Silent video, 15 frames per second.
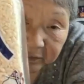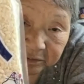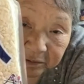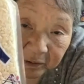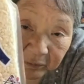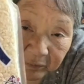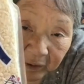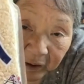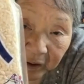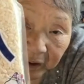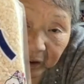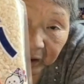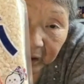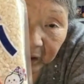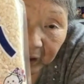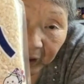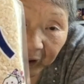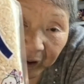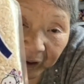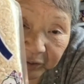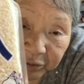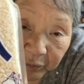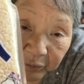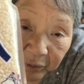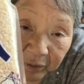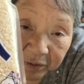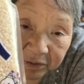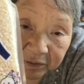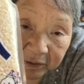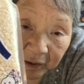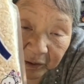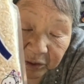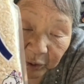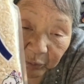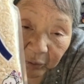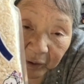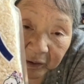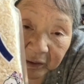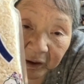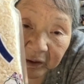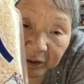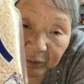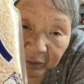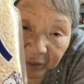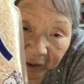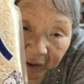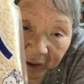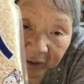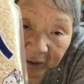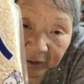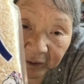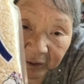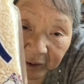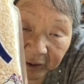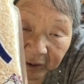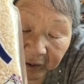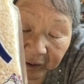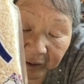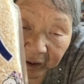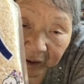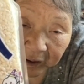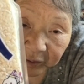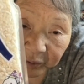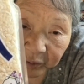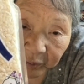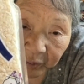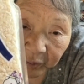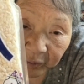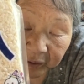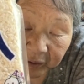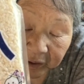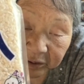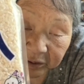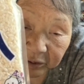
林さんはああいうところに直に置かないよねあの